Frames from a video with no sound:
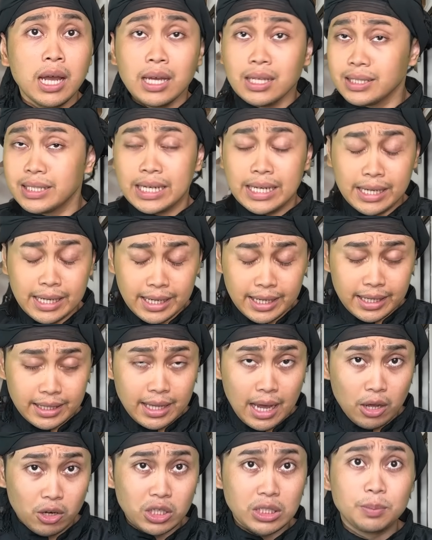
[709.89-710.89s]
Jadi kita
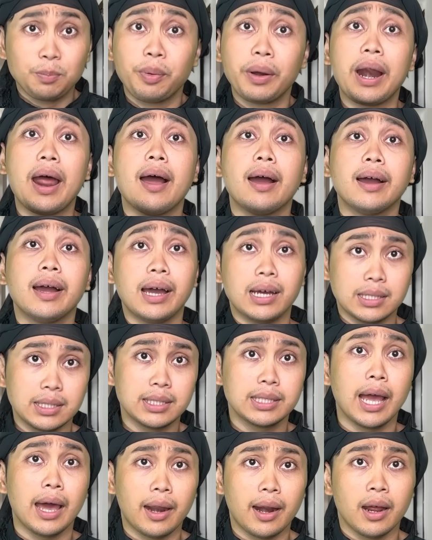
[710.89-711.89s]
harus berangkat
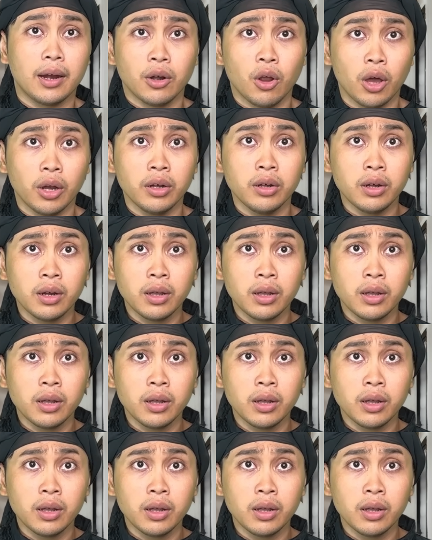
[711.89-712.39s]
sekarang non.